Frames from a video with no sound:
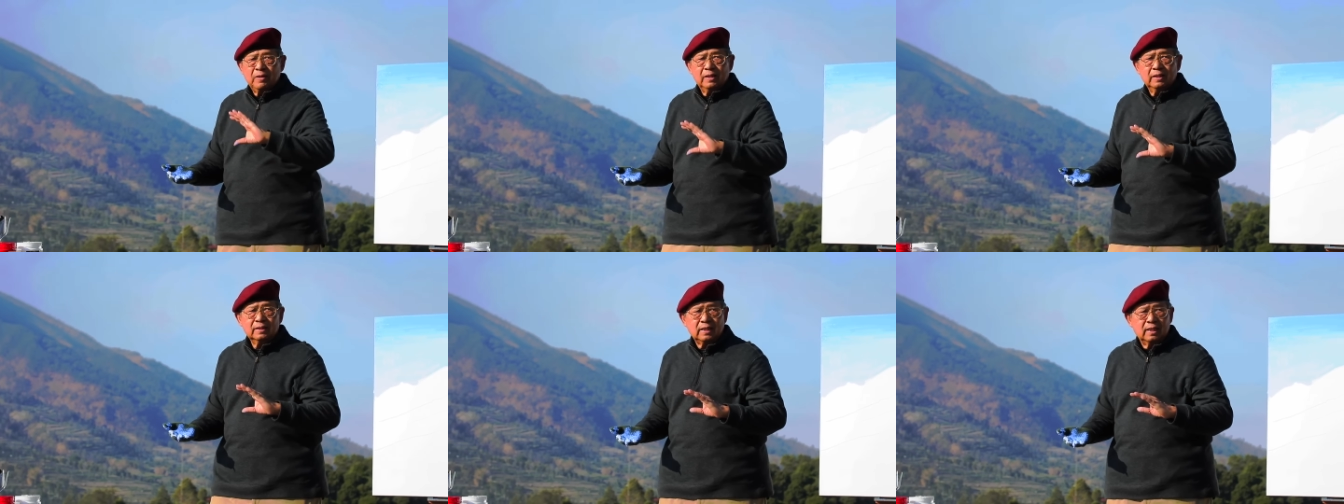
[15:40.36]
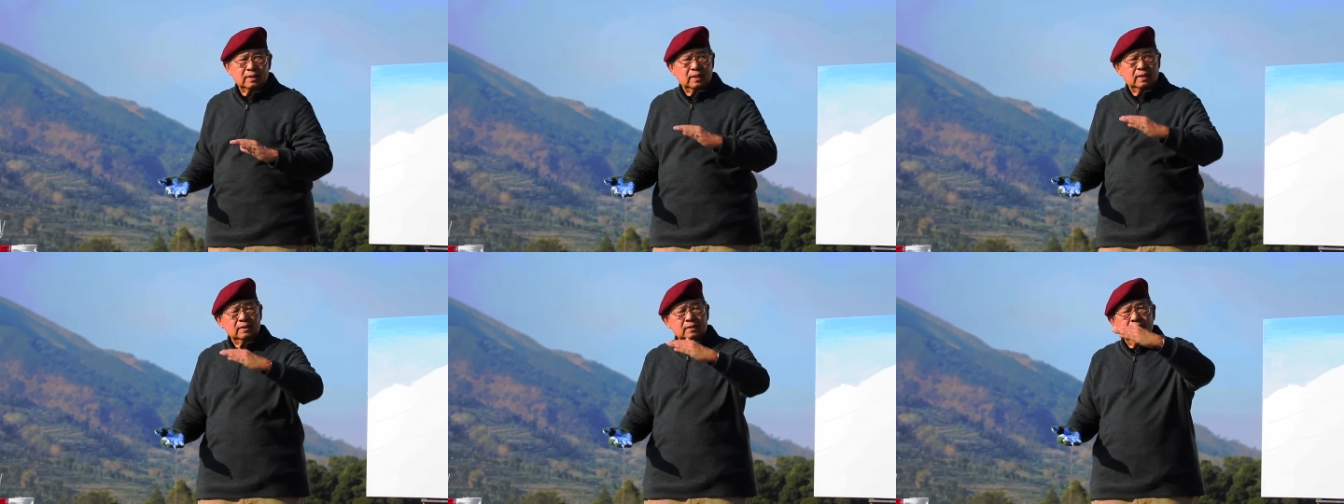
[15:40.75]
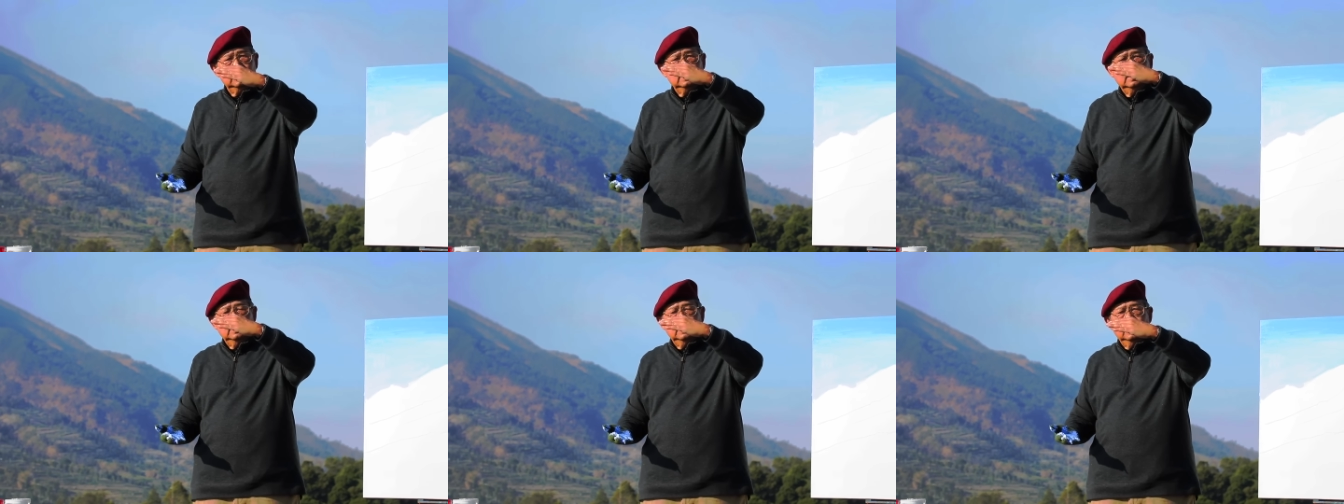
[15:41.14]
paling kanan,
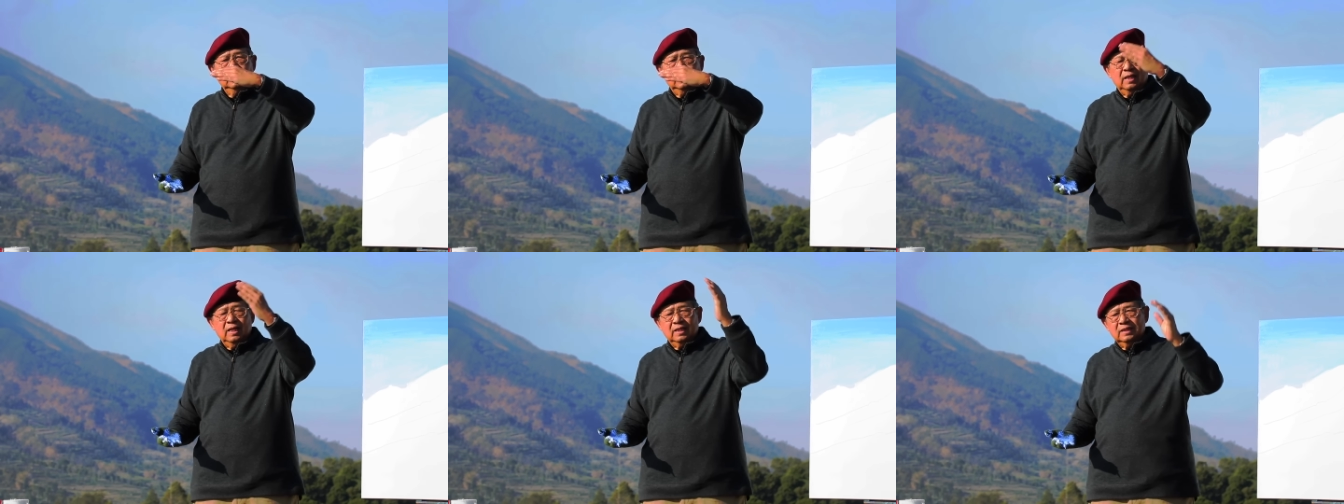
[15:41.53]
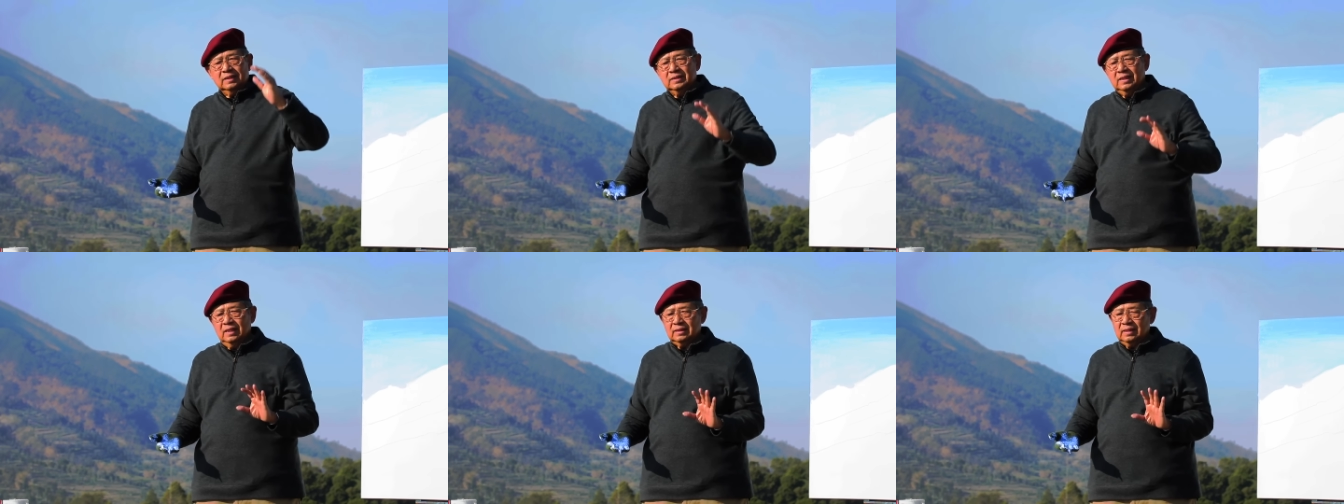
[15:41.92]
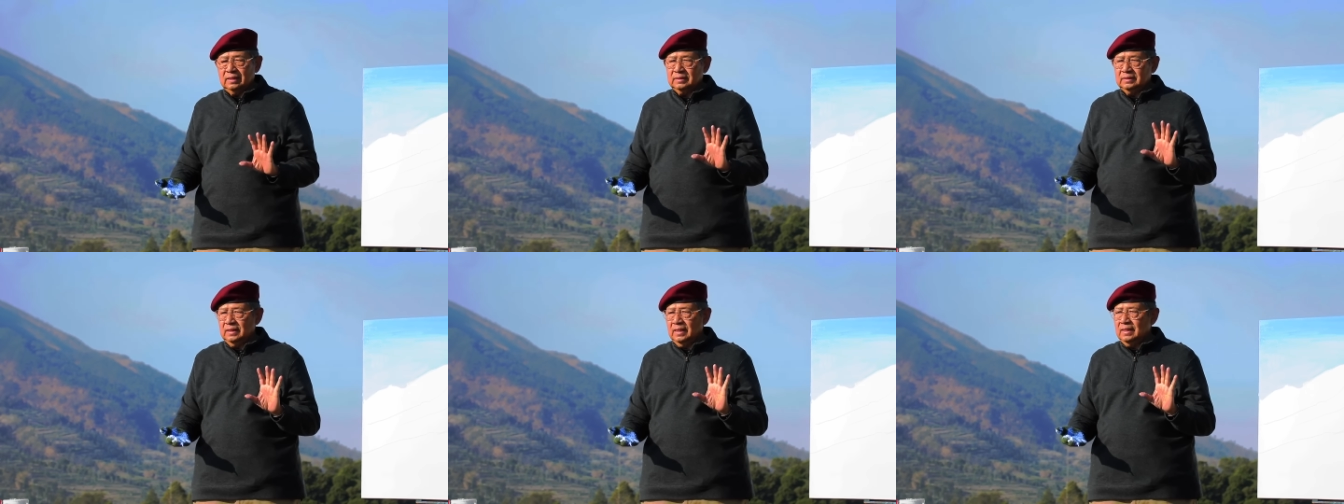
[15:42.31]
langit di
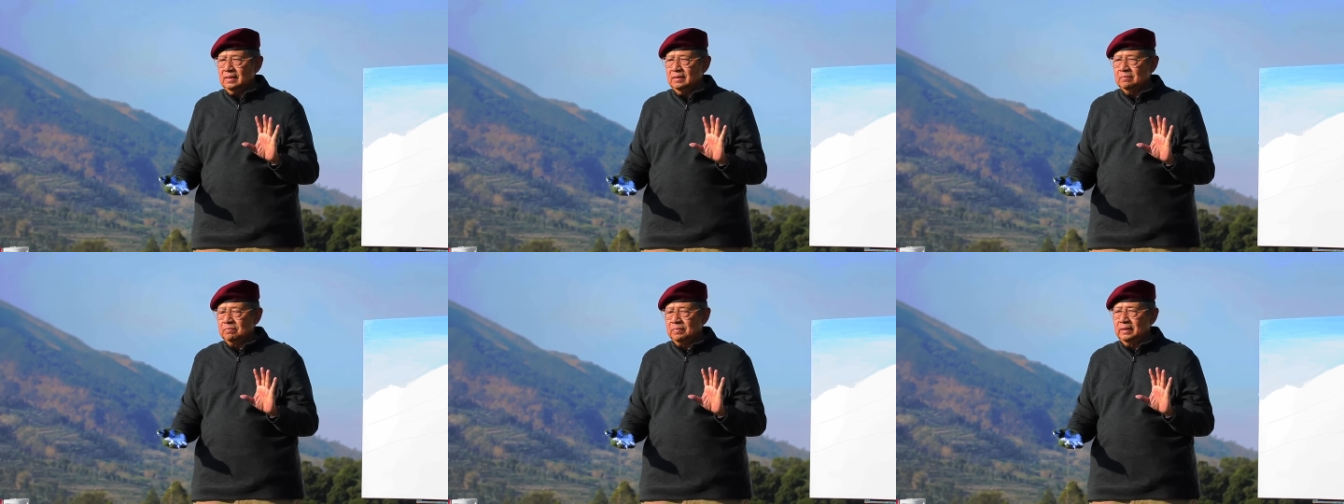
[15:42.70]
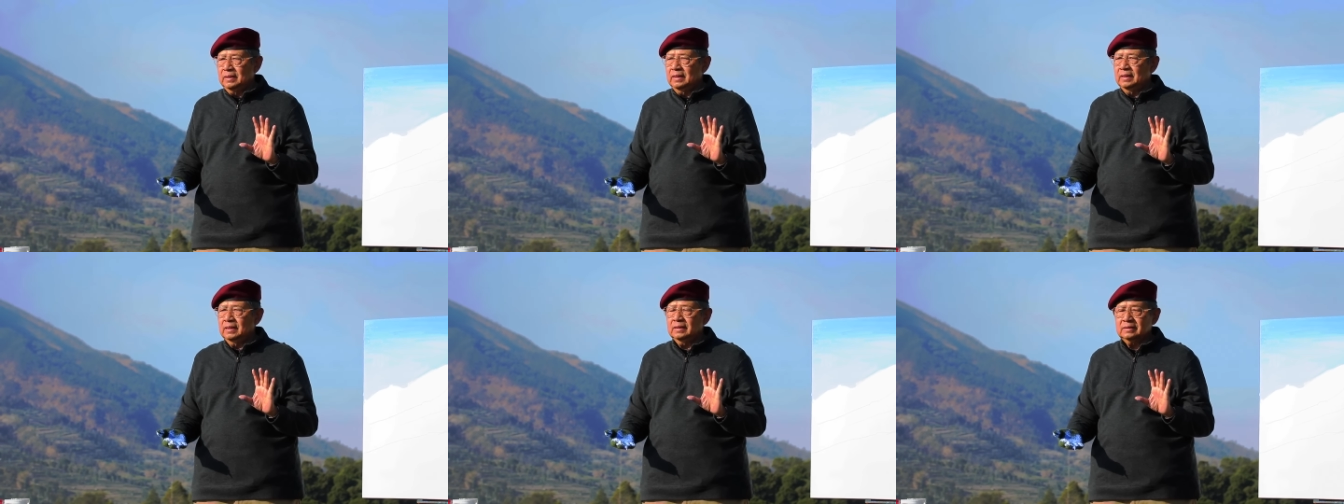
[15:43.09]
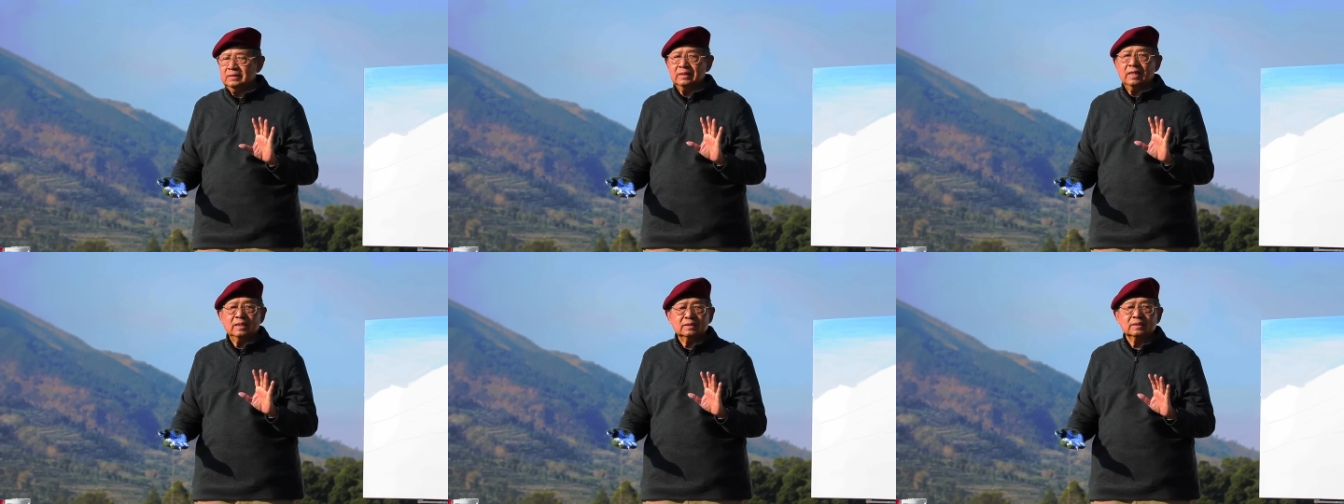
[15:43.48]
atasnya lebih
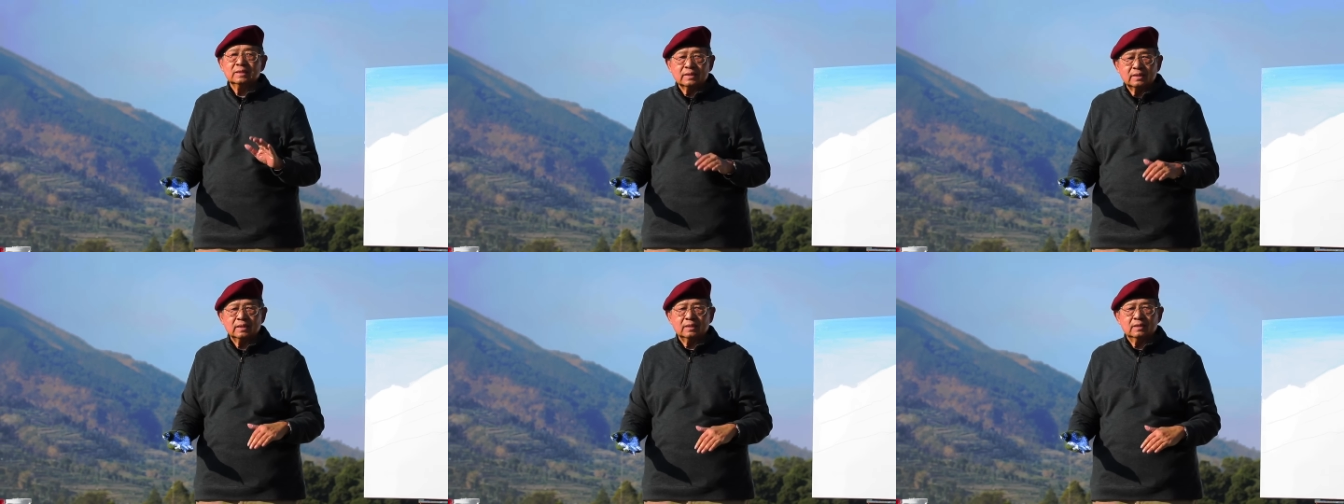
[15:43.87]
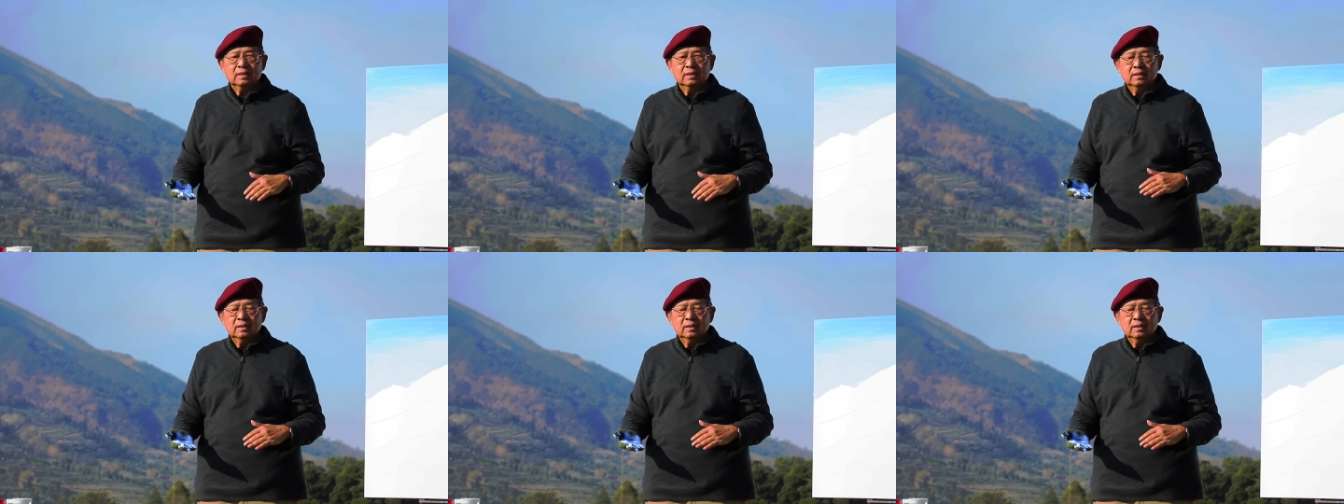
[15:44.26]
cerah sedikit,